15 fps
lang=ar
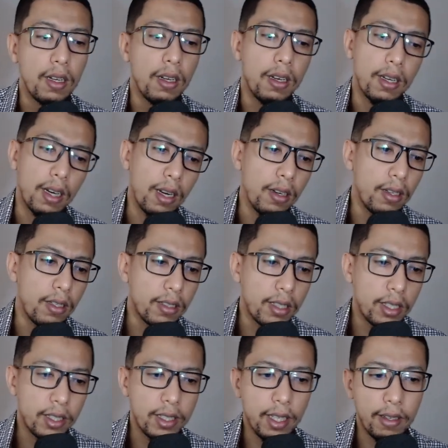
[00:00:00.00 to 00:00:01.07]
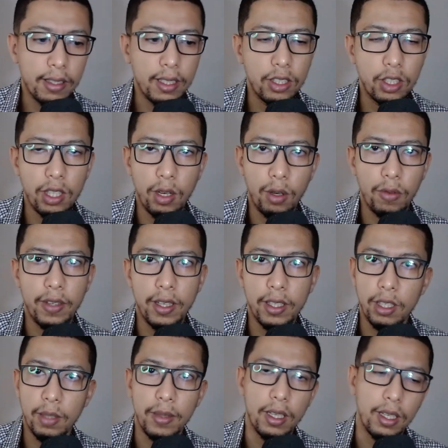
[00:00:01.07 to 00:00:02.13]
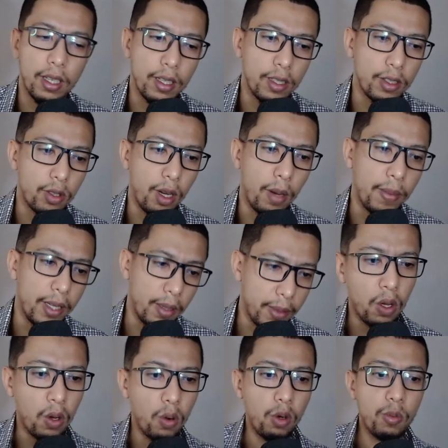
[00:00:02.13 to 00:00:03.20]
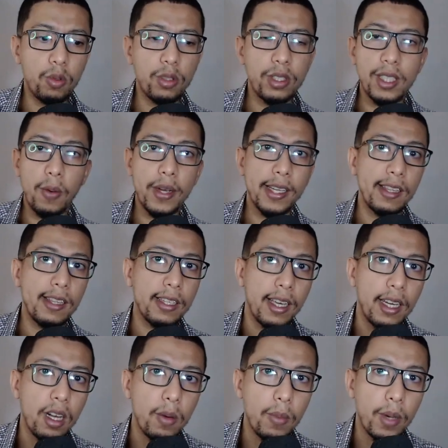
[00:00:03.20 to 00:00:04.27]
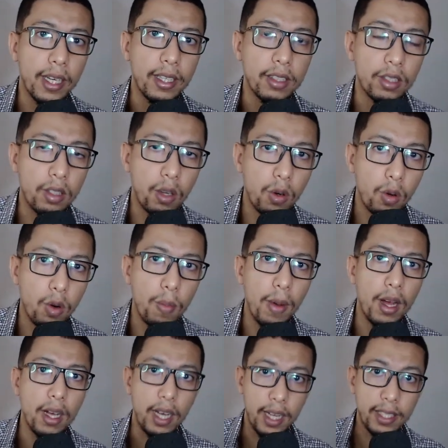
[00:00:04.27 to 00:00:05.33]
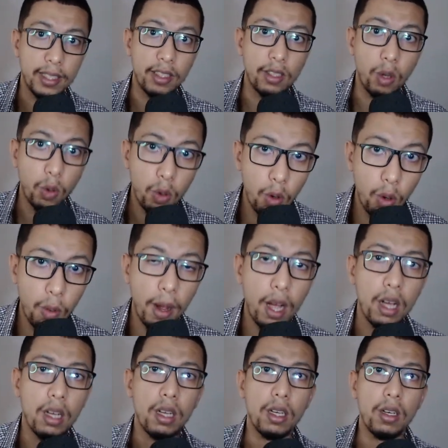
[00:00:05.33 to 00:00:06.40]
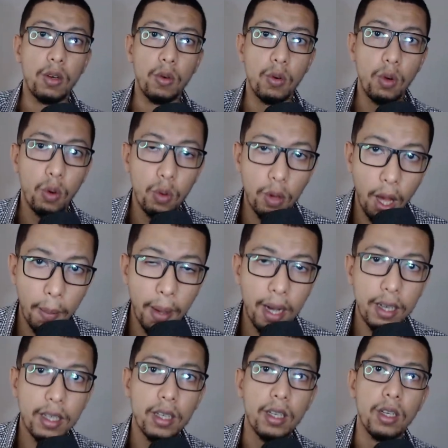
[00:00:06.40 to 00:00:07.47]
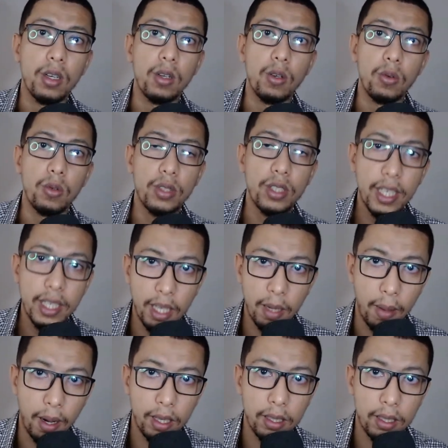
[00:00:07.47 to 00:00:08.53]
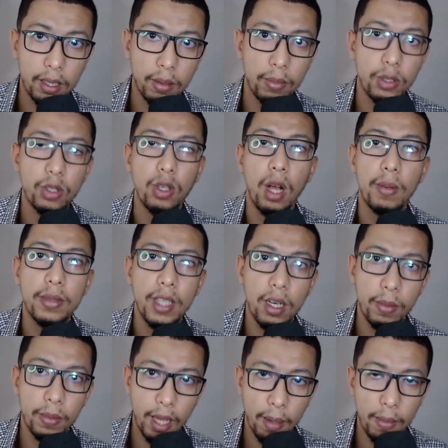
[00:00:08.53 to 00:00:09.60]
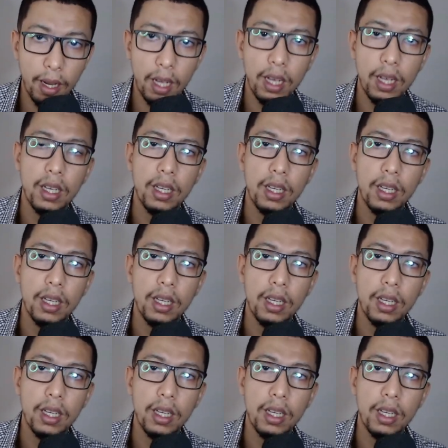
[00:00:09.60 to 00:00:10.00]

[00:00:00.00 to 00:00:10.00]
راه الانجليزيه كيشاركوا فيها جميع الشعب العلميه والمستويات اللي كاينه هما كاين ترونكوما حاليا ترونكوما والاولى باك والثانيه باك بالشعب ديالهم كامله